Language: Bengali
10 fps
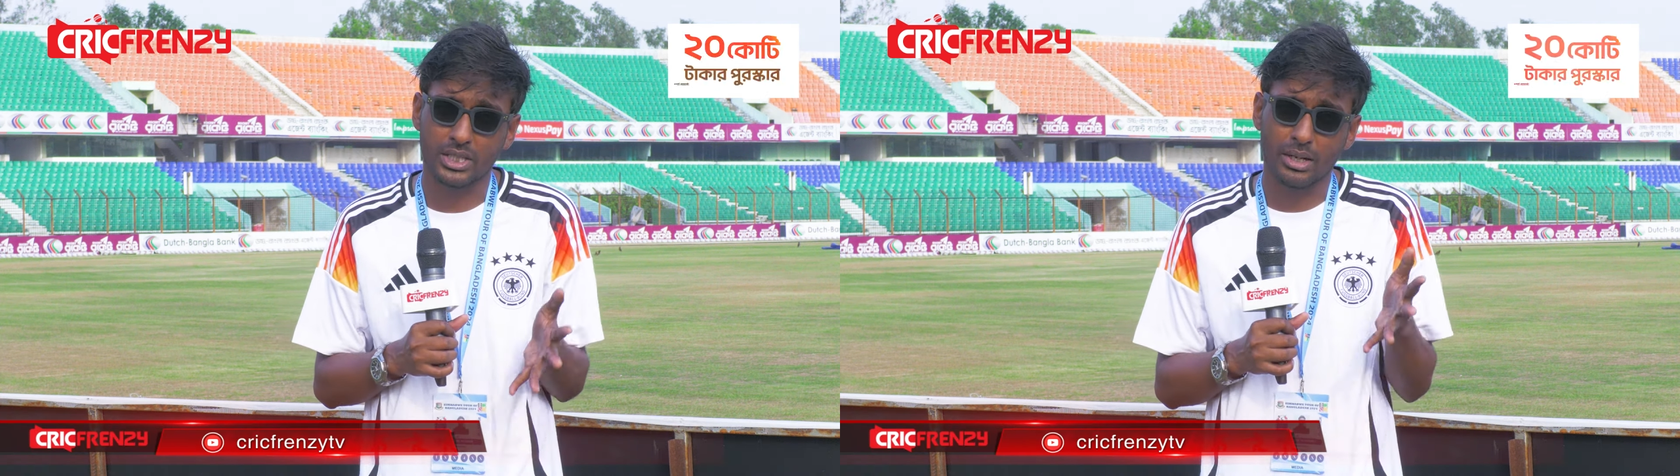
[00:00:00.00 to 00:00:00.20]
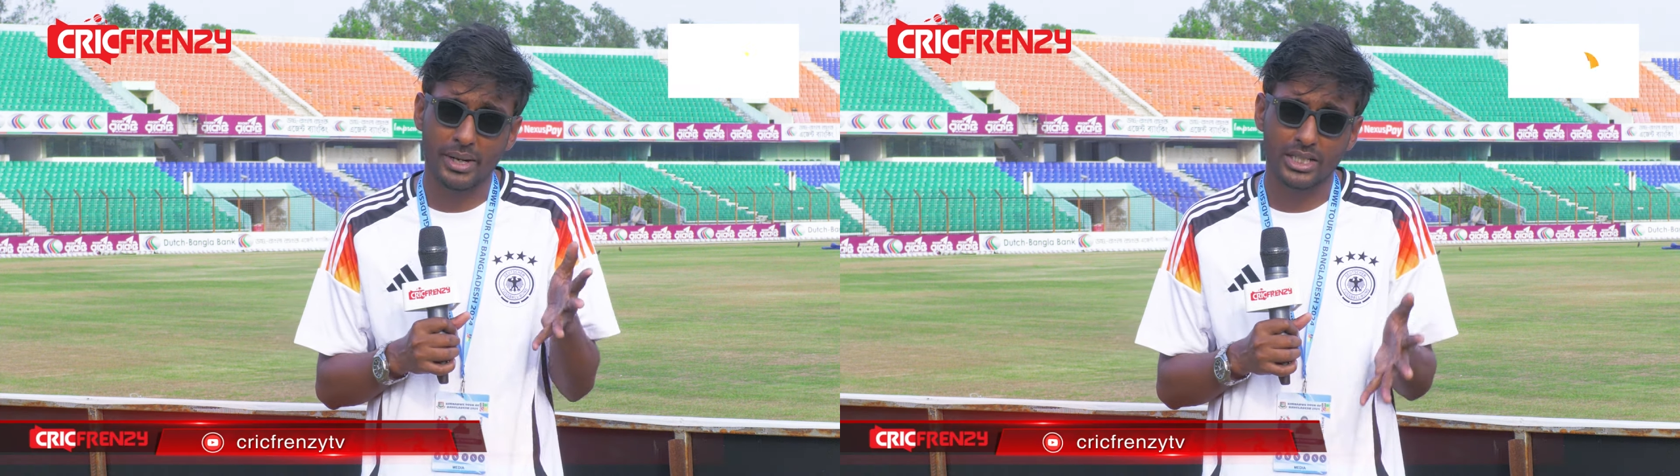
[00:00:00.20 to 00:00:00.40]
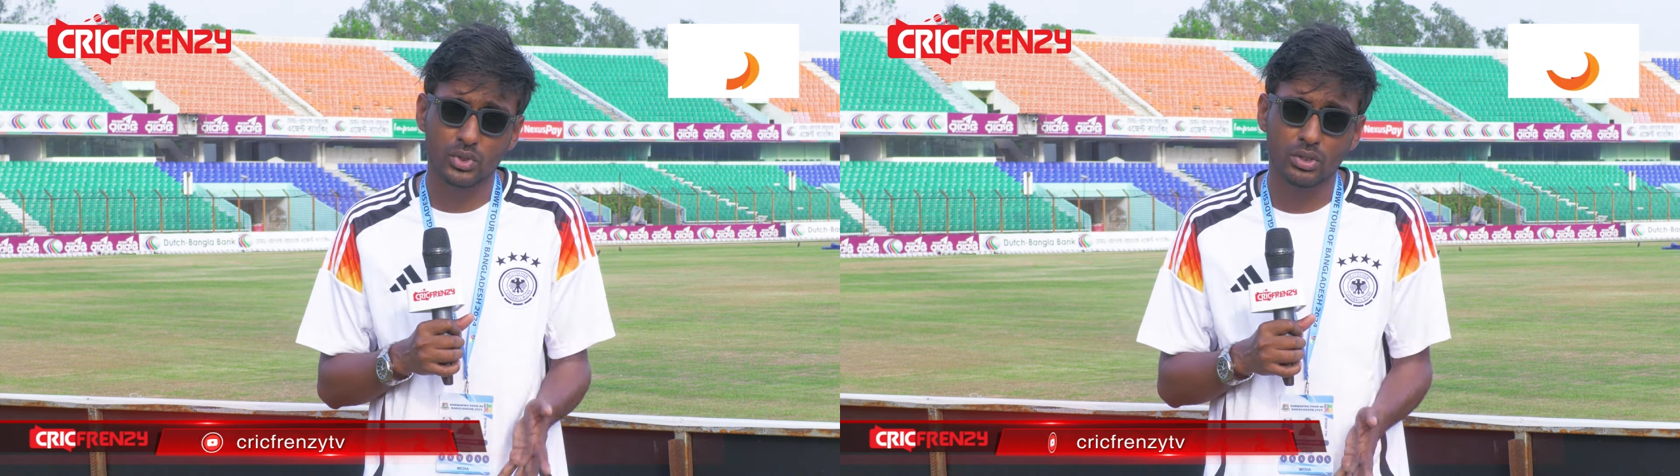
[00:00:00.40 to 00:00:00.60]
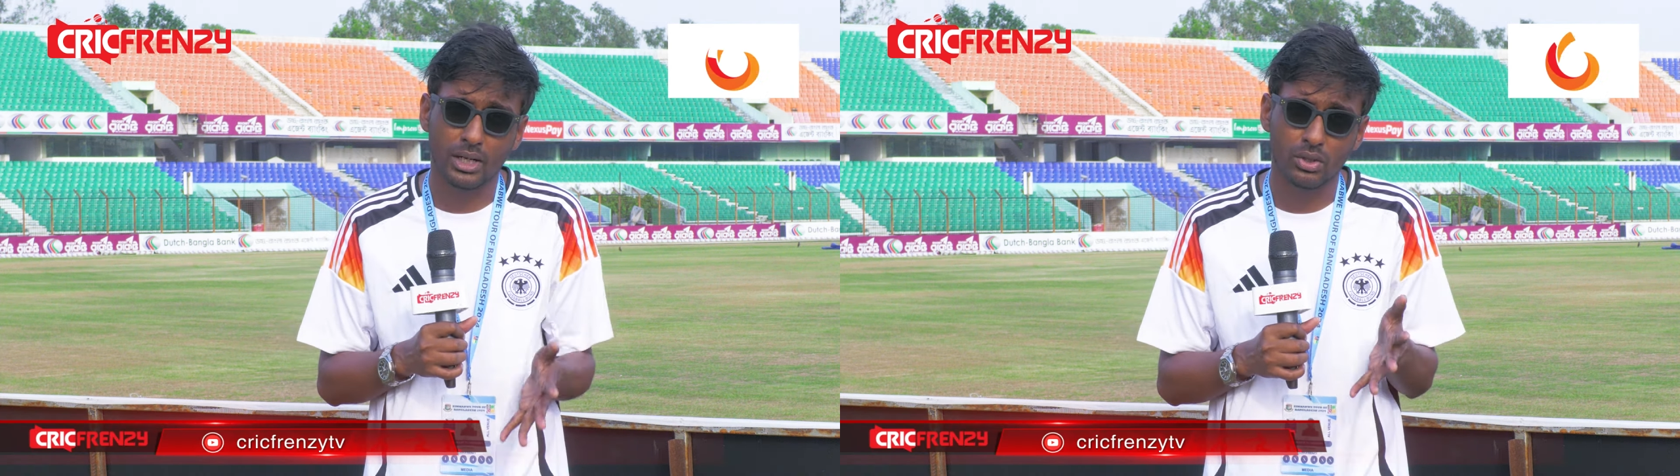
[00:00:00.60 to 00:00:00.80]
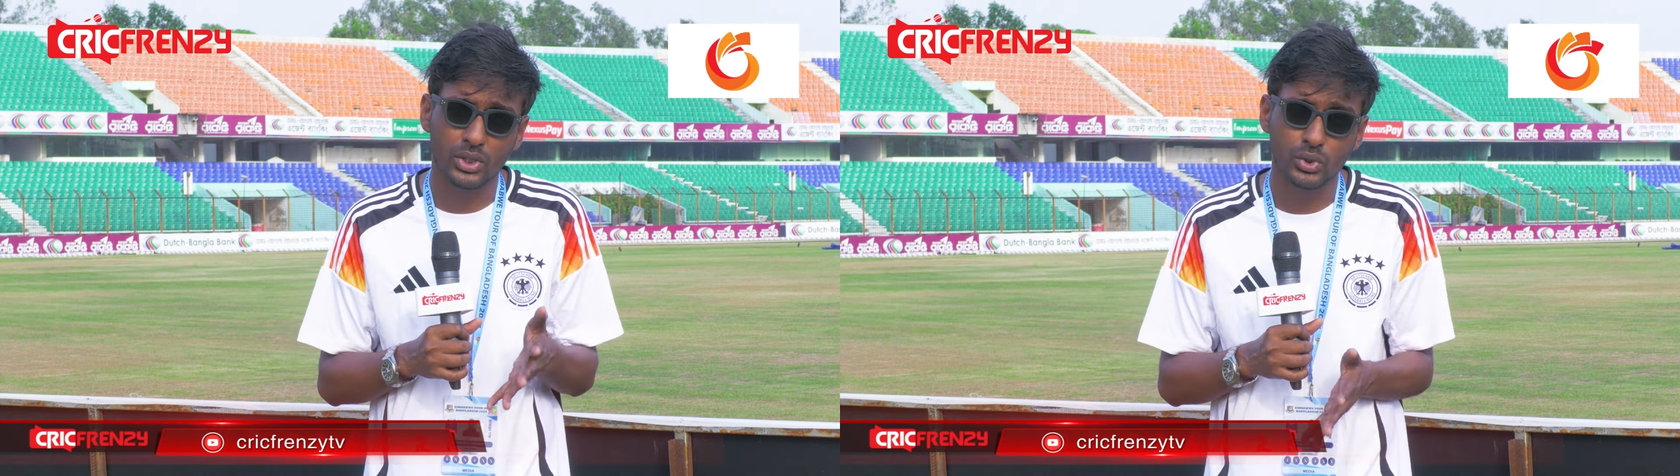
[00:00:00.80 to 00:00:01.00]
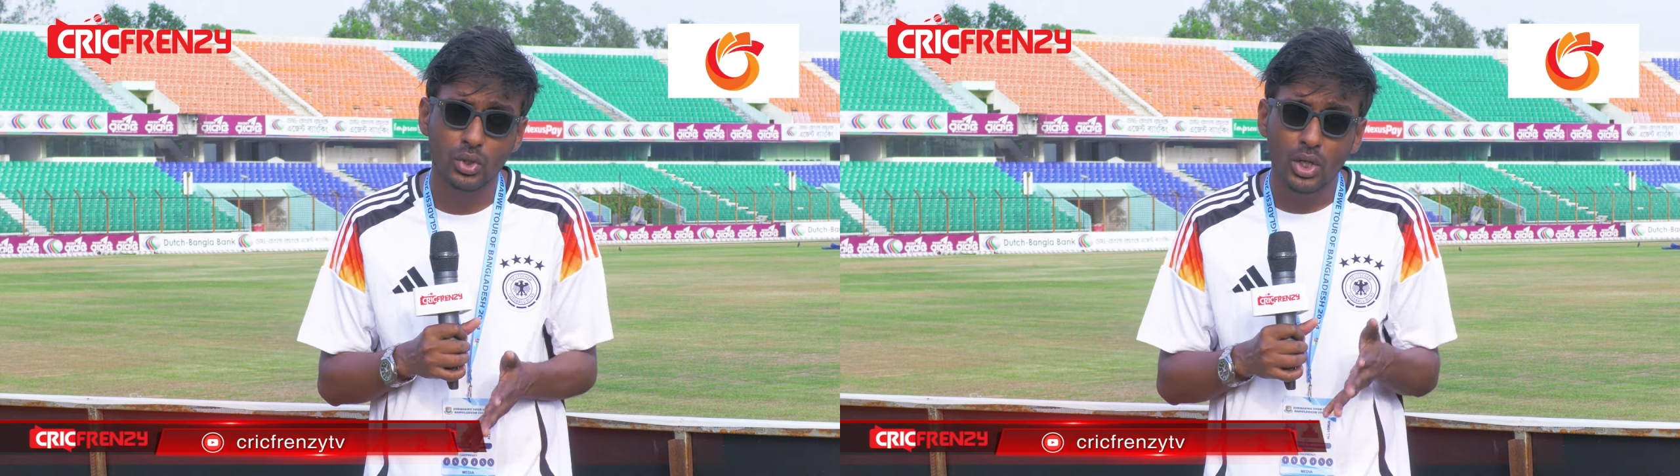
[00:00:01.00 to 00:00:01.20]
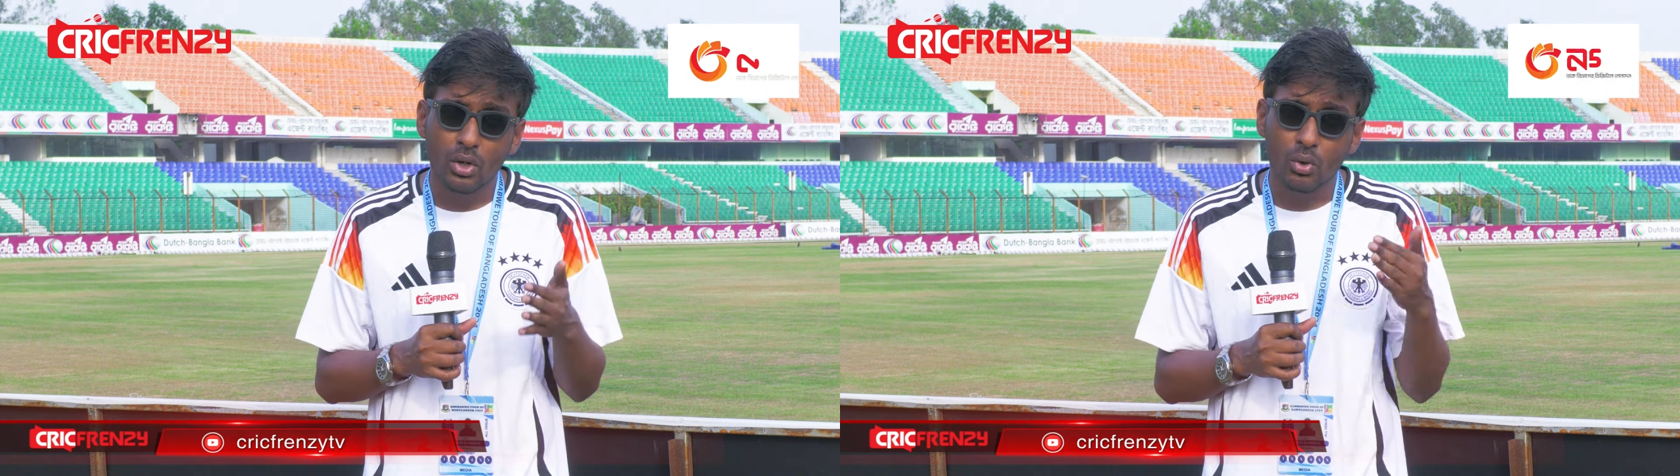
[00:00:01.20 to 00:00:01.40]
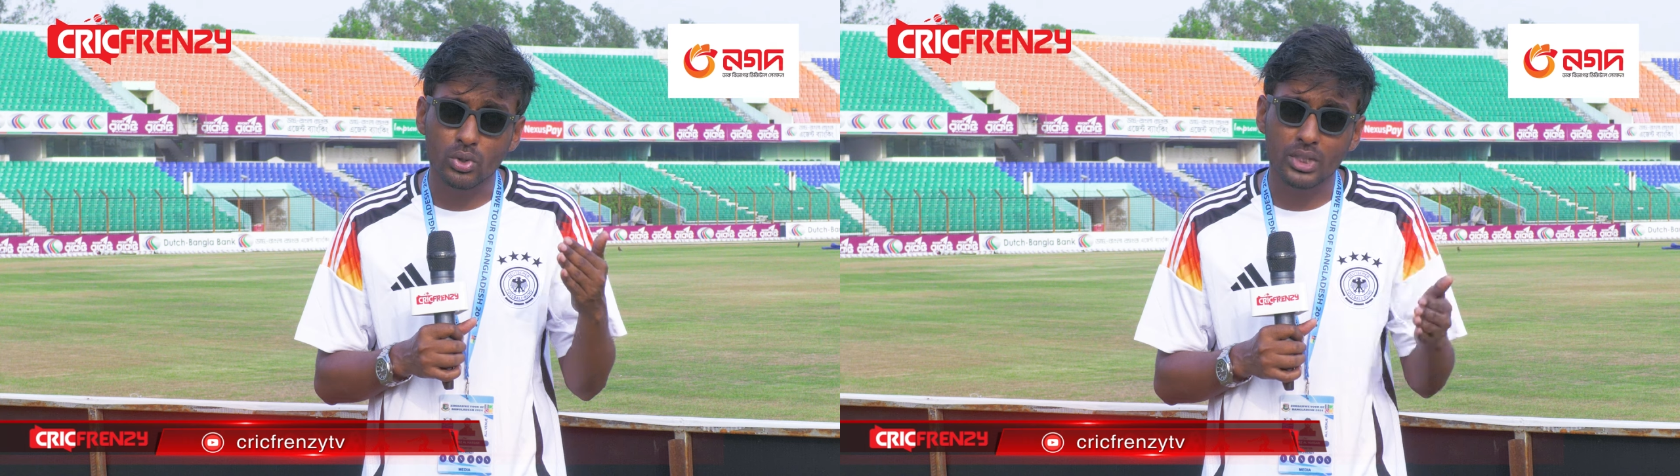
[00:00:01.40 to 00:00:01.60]
তার ব্যাট যদি ভালো কিছু
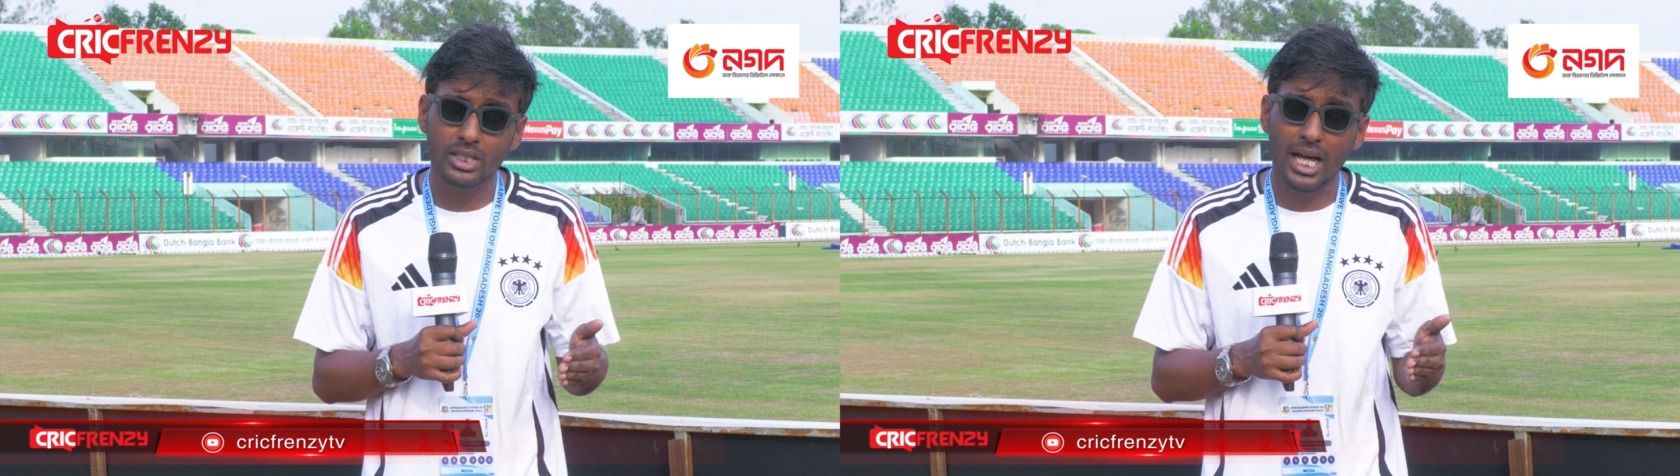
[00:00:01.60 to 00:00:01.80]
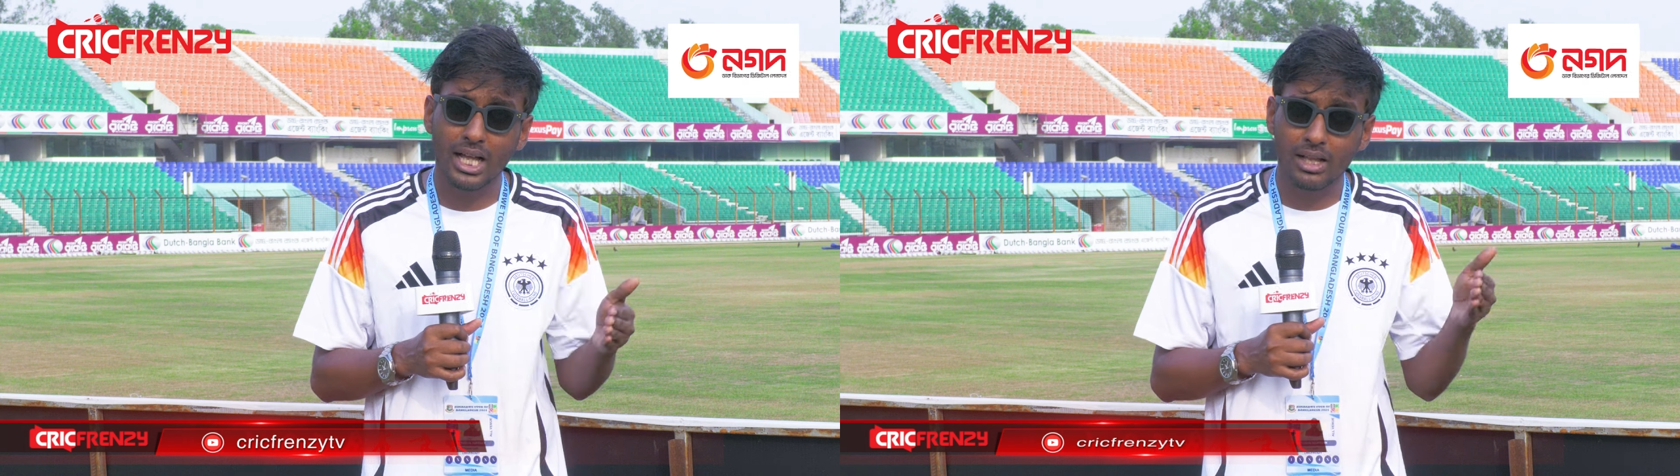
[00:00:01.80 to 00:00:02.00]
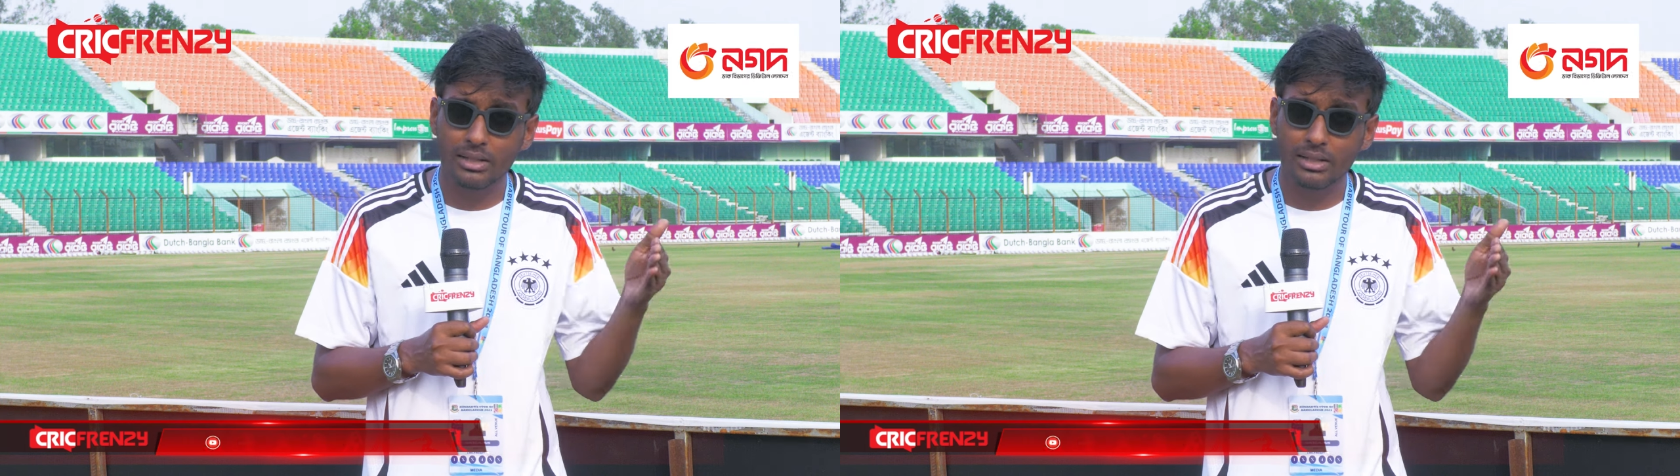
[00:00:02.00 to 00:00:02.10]
করতে না